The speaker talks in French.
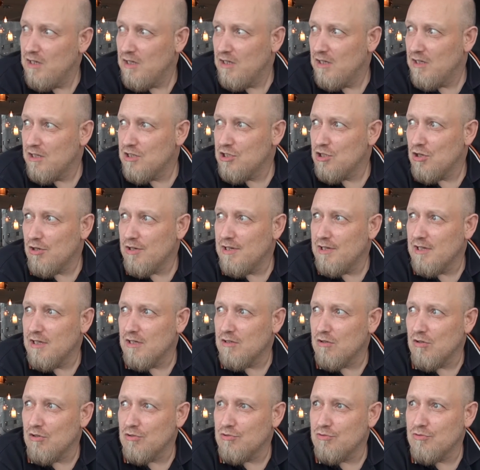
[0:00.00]
et que j'aurai un
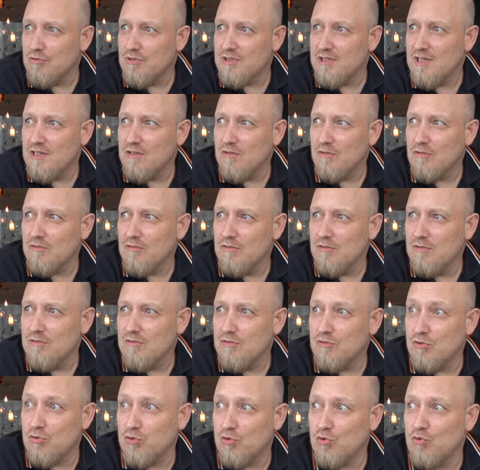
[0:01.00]
grand succès, euh,
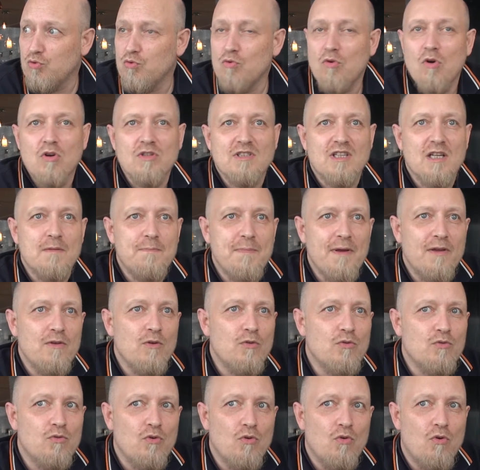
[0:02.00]
surtout en cette
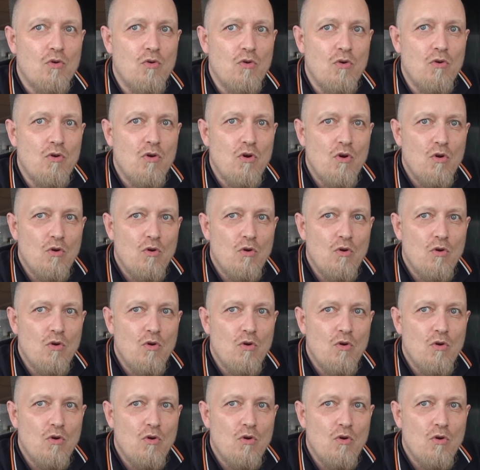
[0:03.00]
période d'euro